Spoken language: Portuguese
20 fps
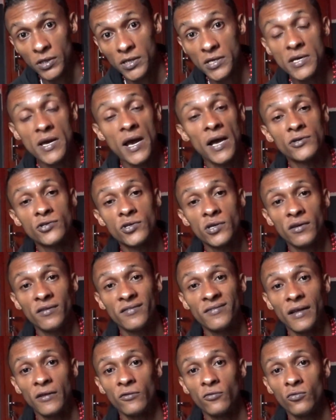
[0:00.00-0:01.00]
e acha que
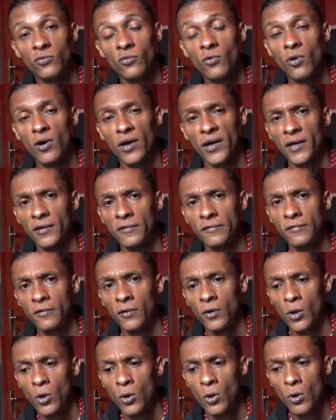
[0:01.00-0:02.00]
está tudo correto.
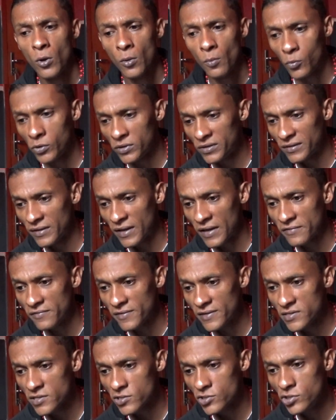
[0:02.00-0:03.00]
Muitas das
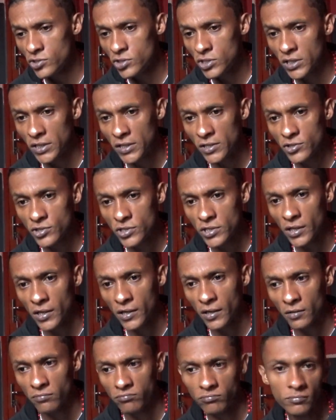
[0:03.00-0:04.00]
vezes a gente
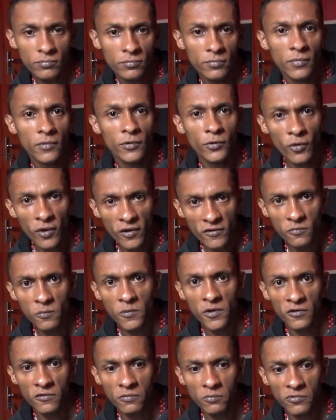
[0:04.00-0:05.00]
critica nós
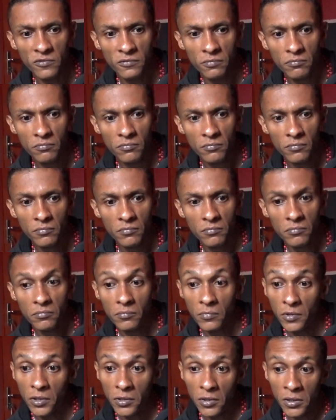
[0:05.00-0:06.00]
mesmos
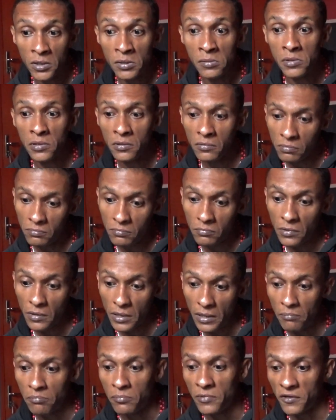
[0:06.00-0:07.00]
e,
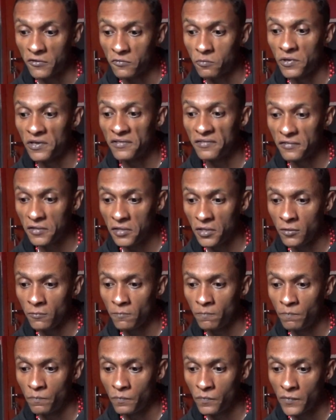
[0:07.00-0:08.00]
mesmo
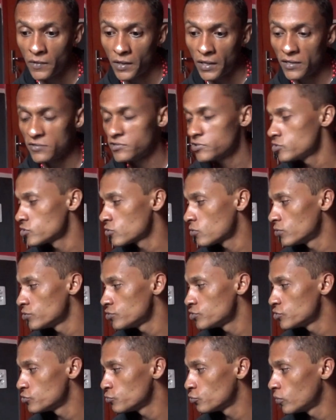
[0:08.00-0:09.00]
assim, a gente
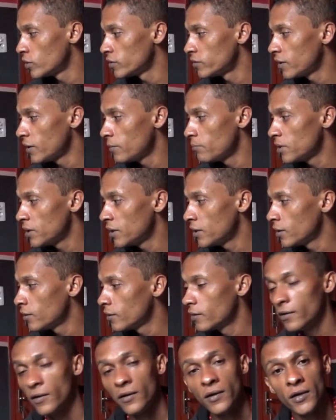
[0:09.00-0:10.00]
continua a
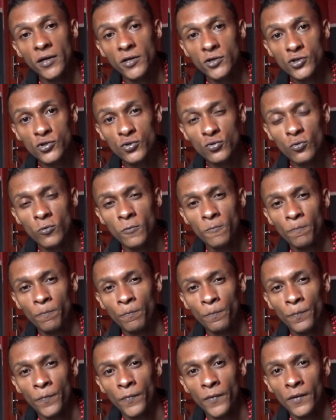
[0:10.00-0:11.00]
temer Exu.
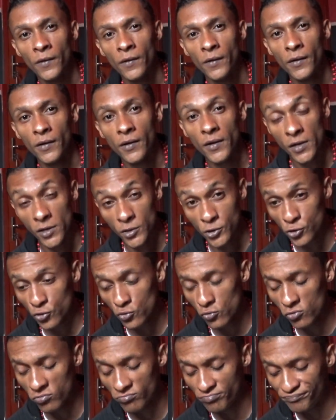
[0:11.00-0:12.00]

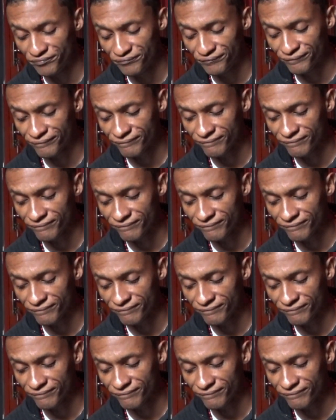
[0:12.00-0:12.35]
Exu